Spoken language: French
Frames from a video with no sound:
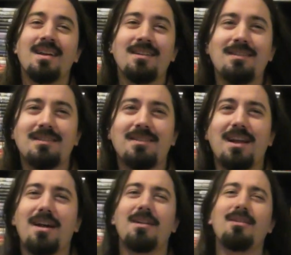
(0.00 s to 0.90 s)
Donc euh,
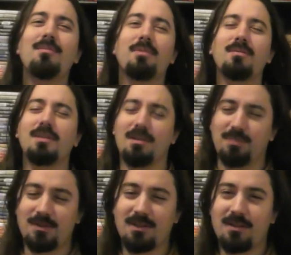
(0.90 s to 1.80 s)
là, le premier
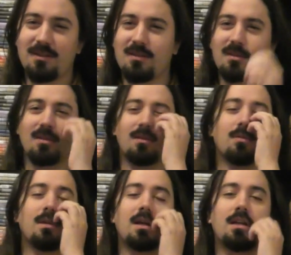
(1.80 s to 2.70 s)
épisode euh,
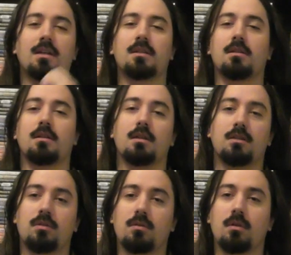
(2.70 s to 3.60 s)
qu'on a est centré
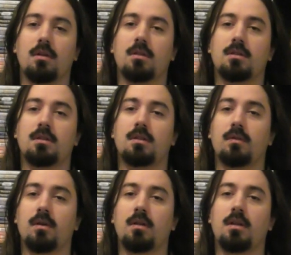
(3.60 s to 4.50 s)
sur euh,
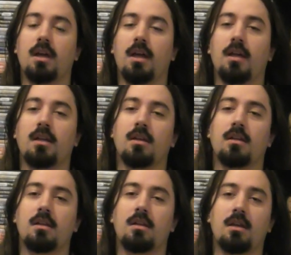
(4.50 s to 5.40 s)
Steven et
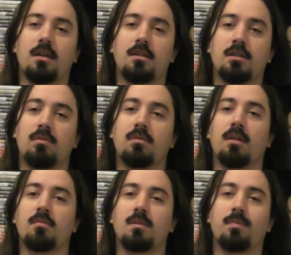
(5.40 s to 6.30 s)
Greg qui discutent
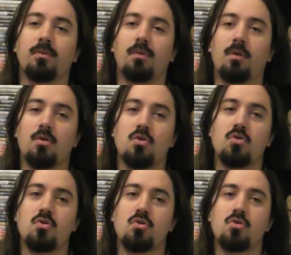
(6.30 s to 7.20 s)
un petit peu de
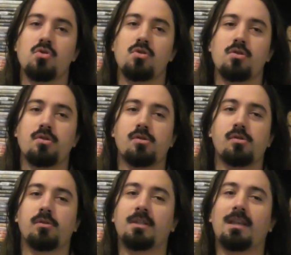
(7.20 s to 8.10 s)

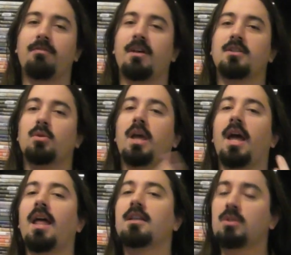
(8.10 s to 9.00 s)
euh, de sa phase de
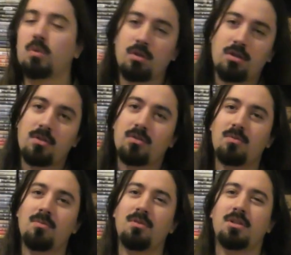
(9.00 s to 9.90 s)
création de
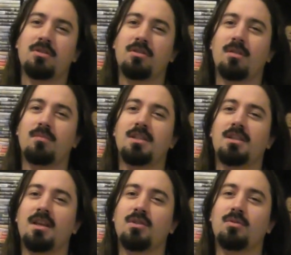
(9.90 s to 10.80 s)
chansons, il chante un petit
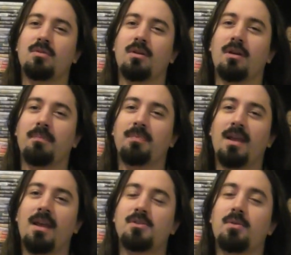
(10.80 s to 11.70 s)
air sur, euh,
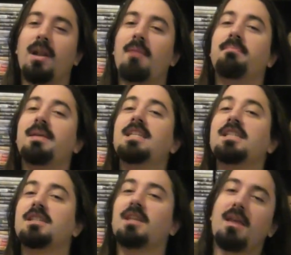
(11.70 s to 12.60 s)
sur la
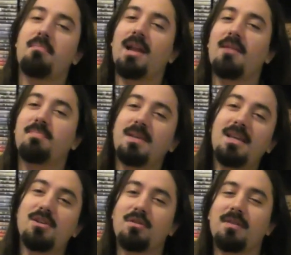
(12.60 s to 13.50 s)
pisse, et pas la
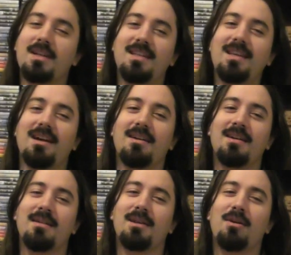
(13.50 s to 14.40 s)
pie, je devrais dire.
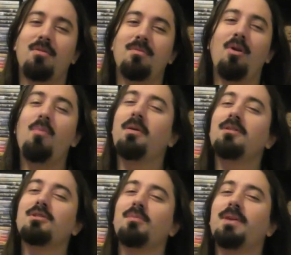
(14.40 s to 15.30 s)
Euh, on me
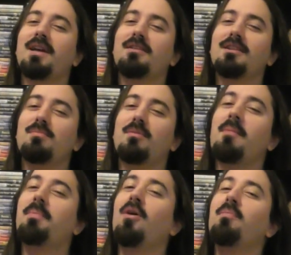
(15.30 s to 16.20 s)
reprend sur Péridote, mais on
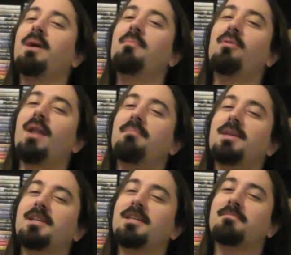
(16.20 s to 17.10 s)
m'a pas repris pour la
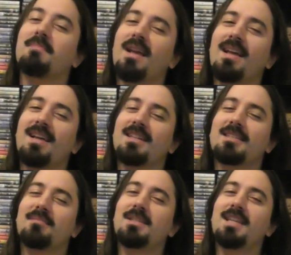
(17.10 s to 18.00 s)
pie.
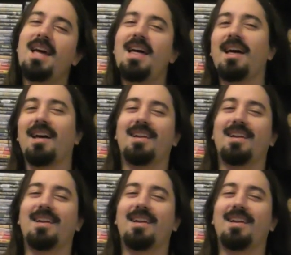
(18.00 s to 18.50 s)
C'est bizarre